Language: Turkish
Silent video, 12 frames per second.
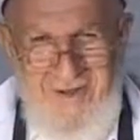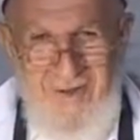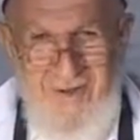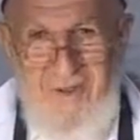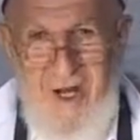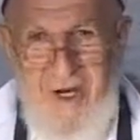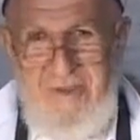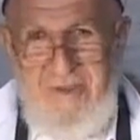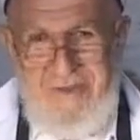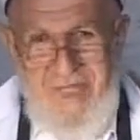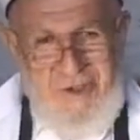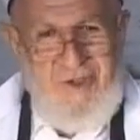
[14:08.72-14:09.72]
Lüt kavmi
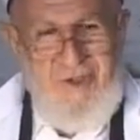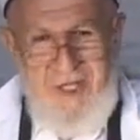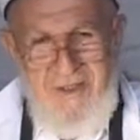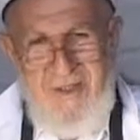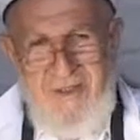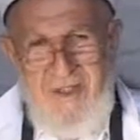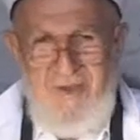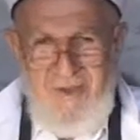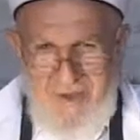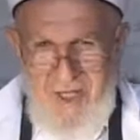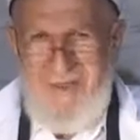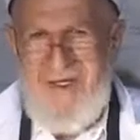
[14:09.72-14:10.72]
taş yağdır
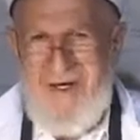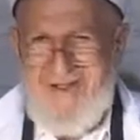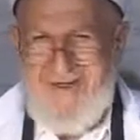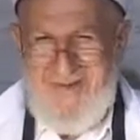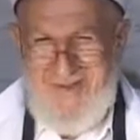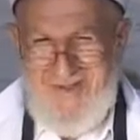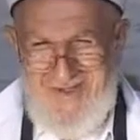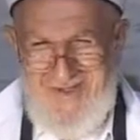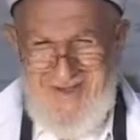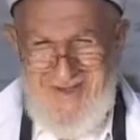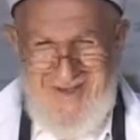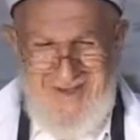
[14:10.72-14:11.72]
demiş, taş yağdırmış.
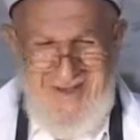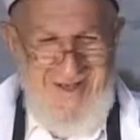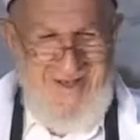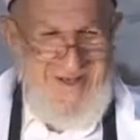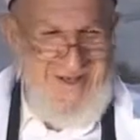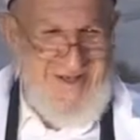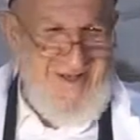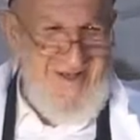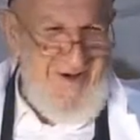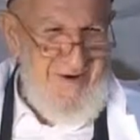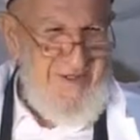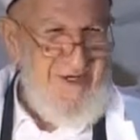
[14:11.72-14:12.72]

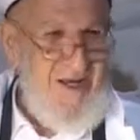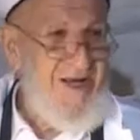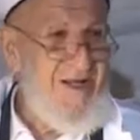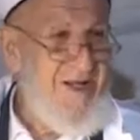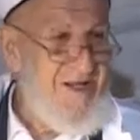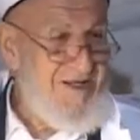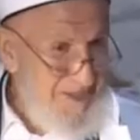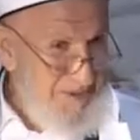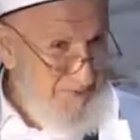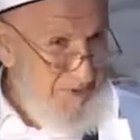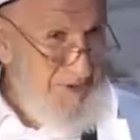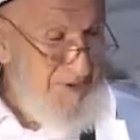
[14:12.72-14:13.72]
Evet, Salih
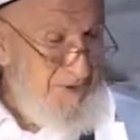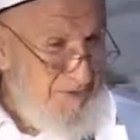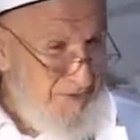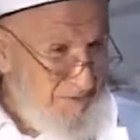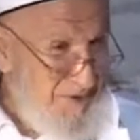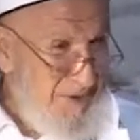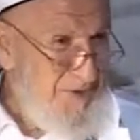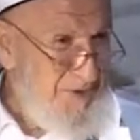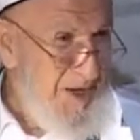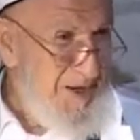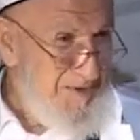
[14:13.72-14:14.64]
Aleyhisselam be, beddua